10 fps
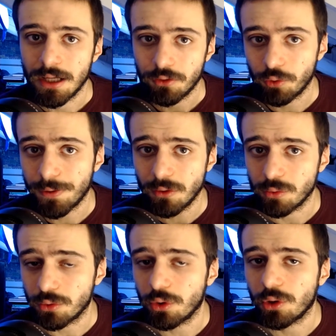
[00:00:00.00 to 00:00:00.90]

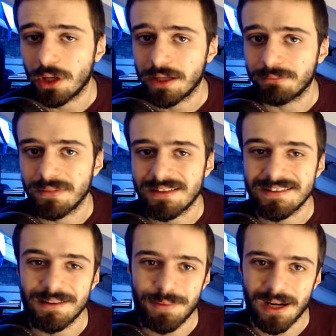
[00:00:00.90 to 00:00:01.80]
Soprattutto la
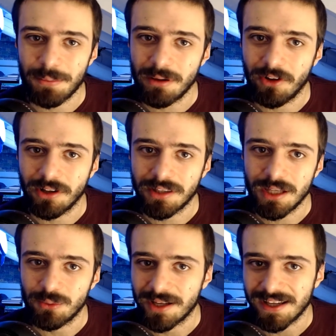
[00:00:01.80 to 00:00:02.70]
mise per la prima volta
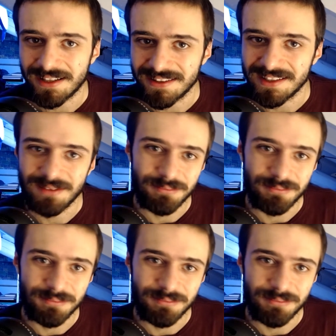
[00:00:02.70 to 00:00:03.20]
in una cartina,